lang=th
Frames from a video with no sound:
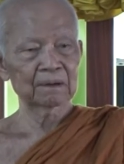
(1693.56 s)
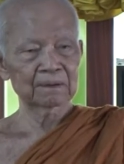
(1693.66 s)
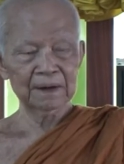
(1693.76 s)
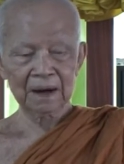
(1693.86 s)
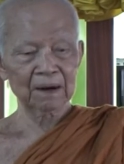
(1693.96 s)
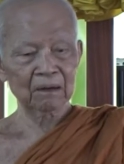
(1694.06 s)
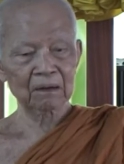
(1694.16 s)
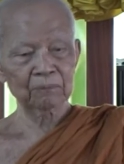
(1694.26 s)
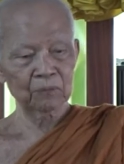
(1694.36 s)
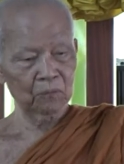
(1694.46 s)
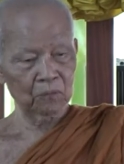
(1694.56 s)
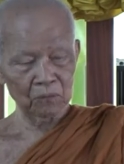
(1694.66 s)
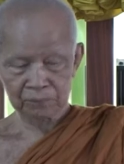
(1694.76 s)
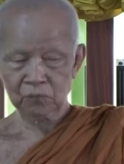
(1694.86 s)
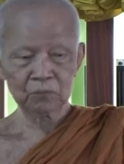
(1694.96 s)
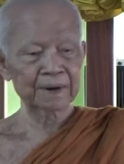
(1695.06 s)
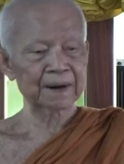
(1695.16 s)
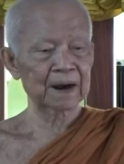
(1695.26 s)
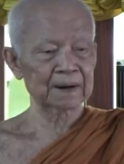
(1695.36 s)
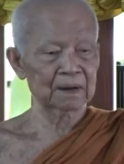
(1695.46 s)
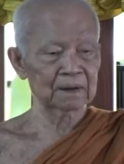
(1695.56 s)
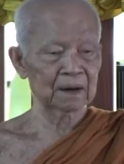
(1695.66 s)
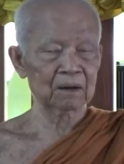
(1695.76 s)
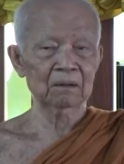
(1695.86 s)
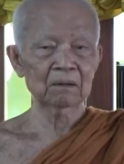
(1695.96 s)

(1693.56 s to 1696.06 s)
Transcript: นี่แหละเราก็พูดอดพูดไม่ได้ในเรื่อง